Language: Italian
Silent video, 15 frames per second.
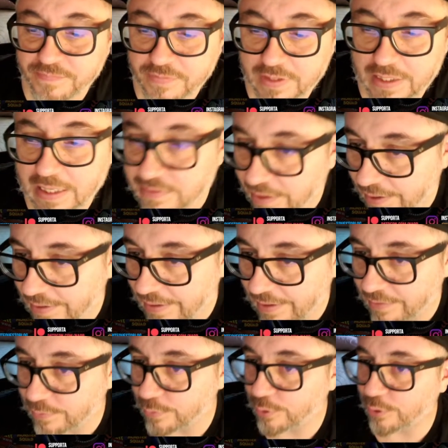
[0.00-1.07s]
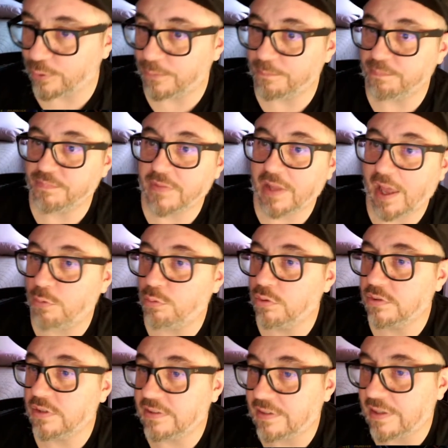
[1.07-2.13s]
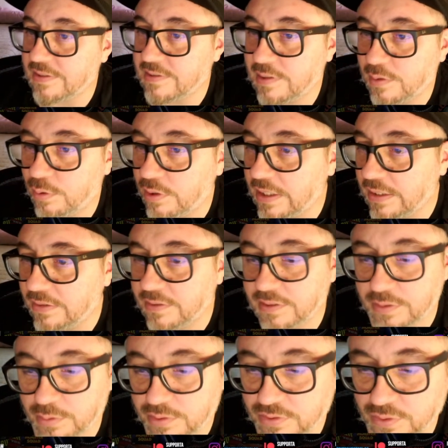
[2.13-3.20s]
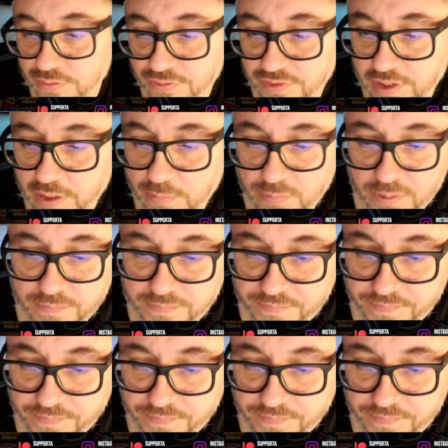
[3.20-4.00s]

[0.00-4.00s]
che tra l'altro è uno dei tasti dolenti di questo film.